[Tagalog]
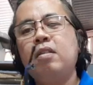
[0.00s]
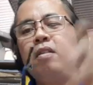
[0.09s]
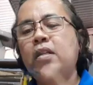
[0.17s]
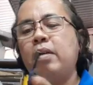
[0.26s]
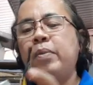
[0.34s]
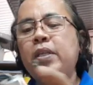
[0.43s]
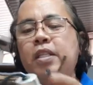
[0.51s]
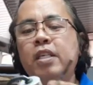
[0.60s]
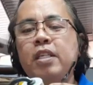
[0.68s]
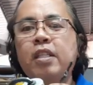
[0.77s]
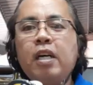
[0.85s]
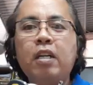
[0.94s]
na may
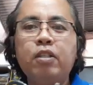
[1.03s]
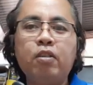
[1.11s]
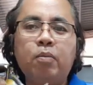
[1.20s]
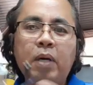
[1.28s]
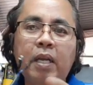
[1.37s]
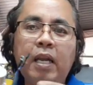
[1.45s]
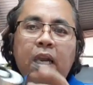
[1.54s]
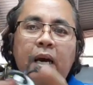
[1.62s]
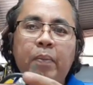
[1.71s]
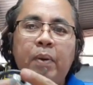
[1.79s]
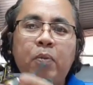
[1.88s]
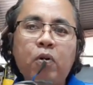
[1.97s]
digital. So,
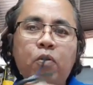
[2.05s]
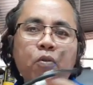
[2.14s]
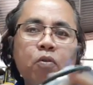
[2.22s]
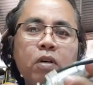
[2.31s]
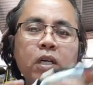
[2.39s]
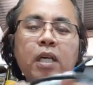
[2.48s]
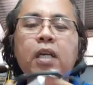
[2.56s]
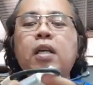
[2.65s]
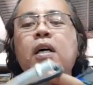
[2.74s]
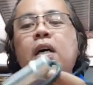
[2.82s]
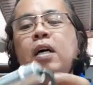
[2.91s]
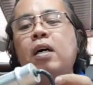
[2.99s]
malalaman mo kung
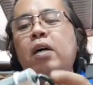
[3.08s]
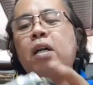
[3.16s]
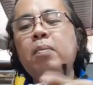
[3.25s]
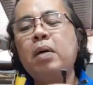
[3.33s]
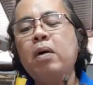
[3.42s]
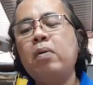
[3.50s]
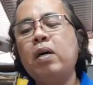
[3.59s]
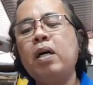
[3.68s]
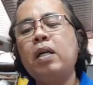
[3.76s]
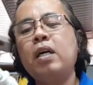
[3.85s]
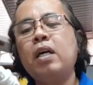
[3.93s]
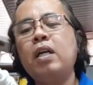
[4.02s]
uh, halimbawa, ang
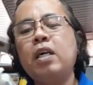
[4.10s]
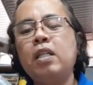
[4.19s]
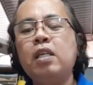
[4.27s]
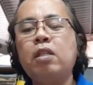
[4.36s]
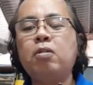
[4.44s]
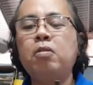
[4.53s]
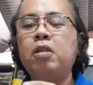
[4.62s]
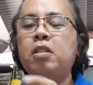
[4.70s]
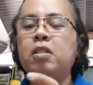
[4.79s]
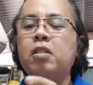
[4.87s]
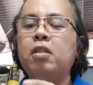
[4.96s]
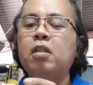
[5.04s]
nakalagay dito
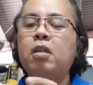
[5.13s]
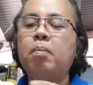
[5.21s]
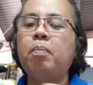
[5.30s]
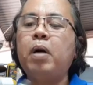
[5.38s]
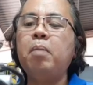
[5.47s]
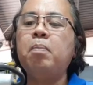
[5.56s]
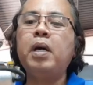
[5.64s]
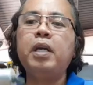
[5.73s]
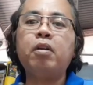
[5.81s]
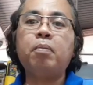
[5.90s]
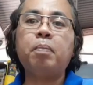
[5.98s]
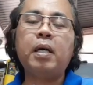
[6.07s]
is 5
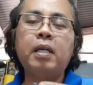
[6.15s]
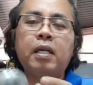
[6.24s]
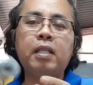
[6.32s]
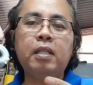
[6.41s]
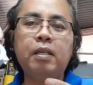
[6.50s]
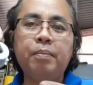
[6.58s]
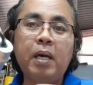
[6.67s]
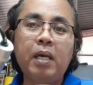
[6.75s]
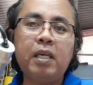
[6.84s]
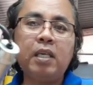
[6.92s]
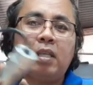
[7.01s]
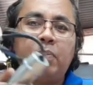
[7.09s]
microfarad,
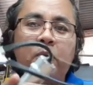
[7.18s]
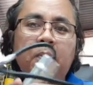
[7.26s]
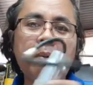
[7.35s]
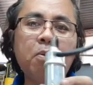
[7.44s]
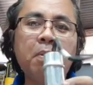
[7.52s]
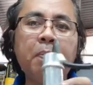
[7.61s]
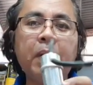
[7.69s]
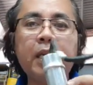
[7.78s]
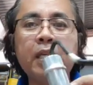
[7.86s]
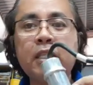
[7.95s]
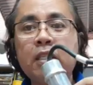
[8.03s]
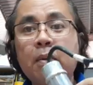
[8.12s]
makikita mo pag bumaba na
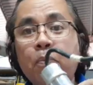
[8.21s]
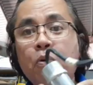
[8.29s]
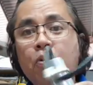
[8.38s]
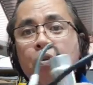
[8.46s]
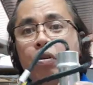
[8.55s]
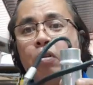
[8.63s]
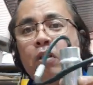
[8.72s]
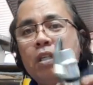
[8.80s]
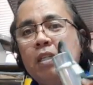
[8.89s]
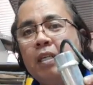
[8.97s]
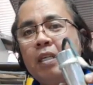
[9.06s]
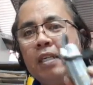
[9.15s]
siya sa
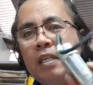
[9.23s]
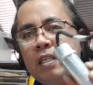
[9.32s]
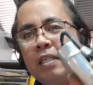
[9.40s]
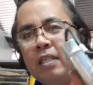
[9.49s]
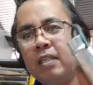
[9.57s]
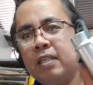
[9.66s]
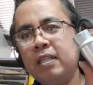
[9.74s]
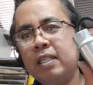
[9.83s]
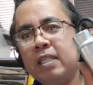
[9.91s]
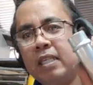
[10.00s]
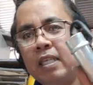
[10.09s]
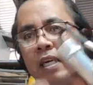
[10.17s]
4, 3,
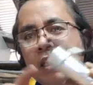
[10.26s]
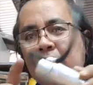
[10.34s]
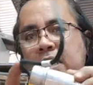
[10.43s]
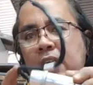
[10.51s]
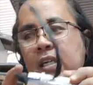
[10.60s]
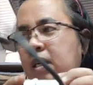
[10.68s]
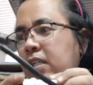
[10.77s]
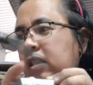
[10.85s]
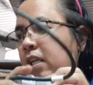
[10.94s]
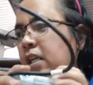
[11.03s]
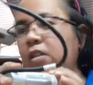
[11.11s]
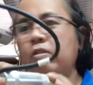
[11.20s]
sira na.
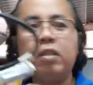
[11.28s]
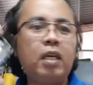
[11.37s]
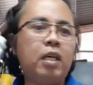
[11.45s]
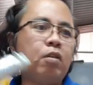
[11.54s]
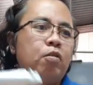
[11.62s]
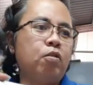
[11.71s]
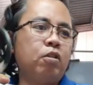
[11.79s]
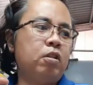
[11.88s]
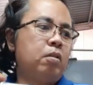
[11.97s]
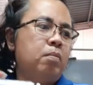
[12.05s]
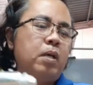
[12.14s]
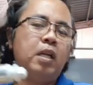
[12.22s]
Tsaka doon sa aircon,
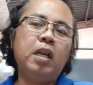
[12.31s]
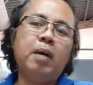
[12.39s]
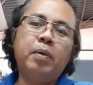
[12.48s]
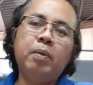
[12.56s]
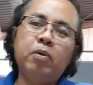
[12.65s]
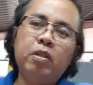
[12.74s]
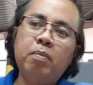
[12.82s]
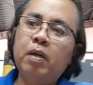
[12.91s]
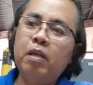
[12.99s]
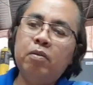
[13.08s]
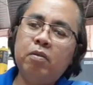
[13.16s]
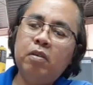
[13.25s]
malalaman mo 'di ba
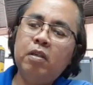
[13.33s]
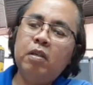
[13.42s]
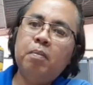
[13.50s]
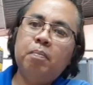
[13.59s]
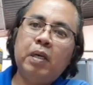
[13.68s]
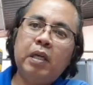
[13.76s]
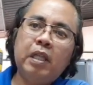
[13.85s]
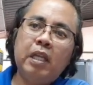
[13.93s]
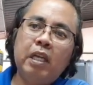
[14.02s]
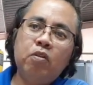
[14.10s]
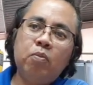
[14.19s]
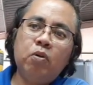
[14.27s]
yung pag
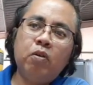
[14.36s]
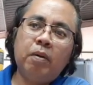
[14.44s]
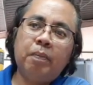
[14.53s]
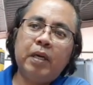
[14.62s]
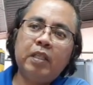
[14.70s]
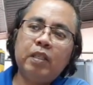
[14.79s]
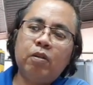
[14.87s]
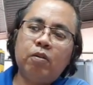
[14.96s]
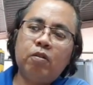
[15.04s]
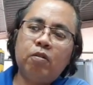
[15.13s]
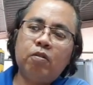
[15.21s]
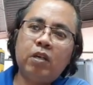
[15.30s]
tinayo mo yung
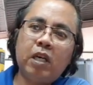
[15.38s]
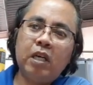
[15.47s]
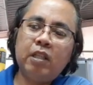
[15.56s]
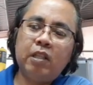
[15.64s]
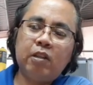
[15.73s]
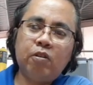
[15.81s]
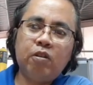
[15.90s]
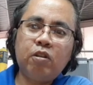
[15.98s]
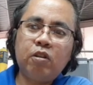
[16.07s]
capacitor o kahit ito,